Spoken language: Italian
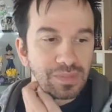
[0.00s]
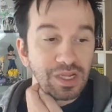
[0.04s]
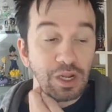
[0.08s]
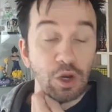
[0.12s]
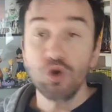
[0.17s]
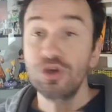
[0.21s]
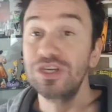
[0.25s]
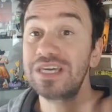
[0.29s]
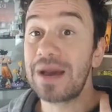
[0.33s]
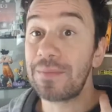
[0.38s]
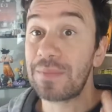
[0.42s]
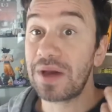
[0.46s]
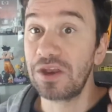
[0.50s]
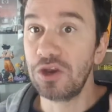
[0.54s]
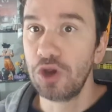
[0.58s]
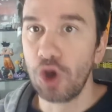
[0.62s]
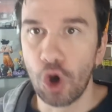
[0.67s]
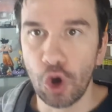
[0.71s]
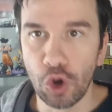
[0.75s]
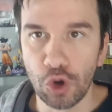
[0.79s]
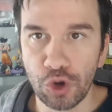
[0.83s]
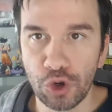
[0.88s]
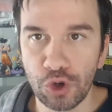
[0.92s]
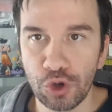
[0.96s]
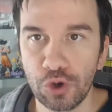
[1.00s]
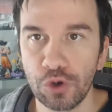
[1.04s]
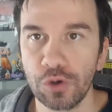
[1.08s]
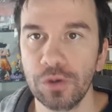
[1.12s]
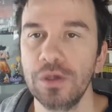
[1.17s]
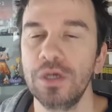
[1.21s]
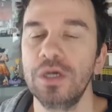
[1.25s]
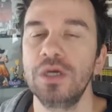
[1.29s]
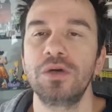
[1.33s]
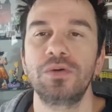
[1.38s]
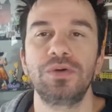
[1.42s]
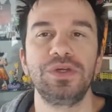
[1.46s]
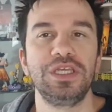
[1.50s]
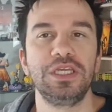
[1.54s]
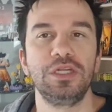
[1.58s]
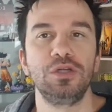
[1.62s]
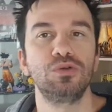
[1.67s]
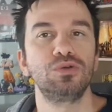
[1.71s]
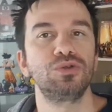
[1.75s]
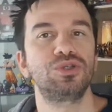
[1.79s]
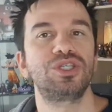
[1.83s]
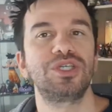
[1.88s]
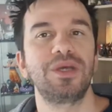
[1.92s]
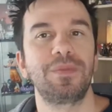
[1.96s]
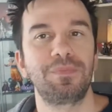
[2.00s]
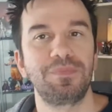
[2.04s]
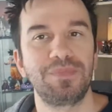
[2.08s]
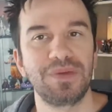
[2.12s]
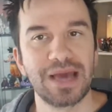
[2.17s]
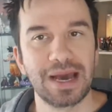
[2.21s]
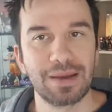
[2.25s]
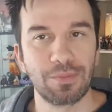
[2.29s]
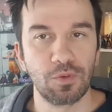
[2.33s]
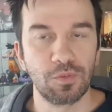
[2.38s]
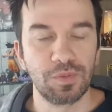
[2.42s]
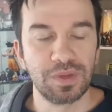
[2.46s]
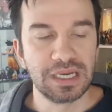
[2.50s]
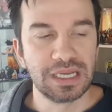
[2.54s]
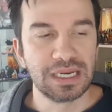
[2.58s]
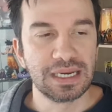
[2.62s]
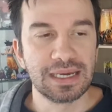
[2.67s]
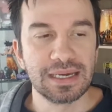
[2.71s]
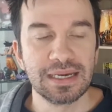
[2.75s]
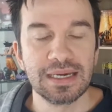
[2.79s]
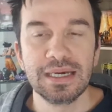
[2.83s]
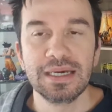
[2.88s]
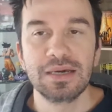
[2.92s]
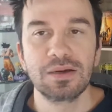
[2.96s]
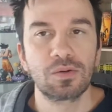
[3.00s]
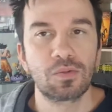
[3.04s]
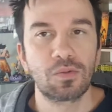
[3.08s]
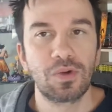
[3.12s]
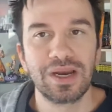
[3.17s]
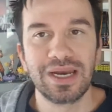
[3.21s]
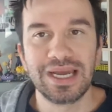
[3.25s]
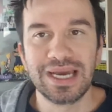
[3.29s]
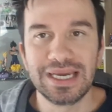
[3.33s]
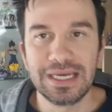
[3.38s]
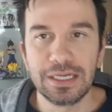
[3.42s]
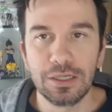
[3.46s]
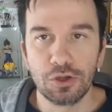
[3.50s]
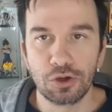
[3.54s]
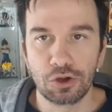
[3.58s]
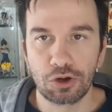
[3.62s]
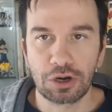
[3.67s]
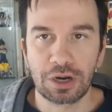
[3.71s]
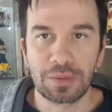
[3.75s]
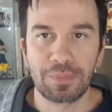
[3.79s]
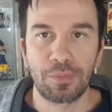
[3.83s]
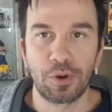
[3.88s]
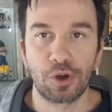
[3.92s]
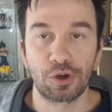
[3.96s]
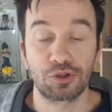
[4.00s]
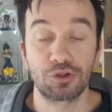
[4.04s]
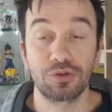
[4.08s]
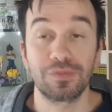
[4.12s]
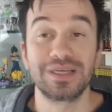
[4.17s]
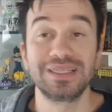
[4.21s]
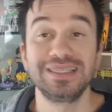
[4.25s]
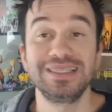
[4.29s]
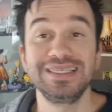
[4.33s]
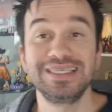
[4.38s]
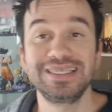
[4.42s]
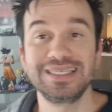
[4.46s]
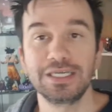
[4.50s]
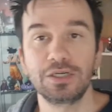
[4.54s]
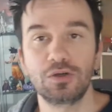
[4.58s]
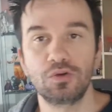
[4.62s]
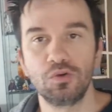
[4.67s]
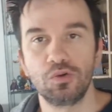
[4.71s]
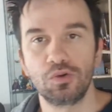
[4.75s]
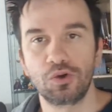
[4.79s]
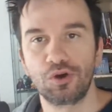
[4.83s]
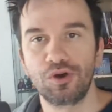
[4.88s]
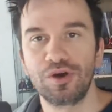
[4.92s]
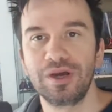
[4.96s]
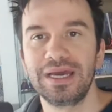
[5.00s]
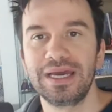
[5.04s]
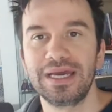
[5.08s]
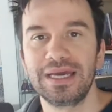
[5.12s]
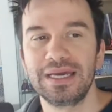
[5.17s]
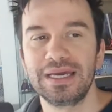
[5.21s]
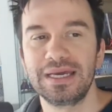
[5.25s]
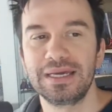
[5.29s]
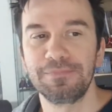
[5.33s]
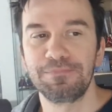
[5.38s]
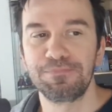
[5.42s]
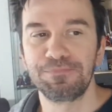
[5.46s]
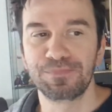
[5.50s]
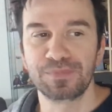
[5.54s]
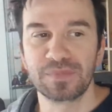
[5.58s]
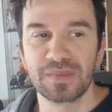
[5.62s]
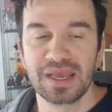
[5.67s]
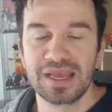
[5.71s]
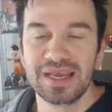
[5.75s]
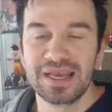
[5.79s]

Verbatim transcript: lo chiama nonno, quindi non sappiamo bene qual è il loro rapporto, ma di sicuro eh,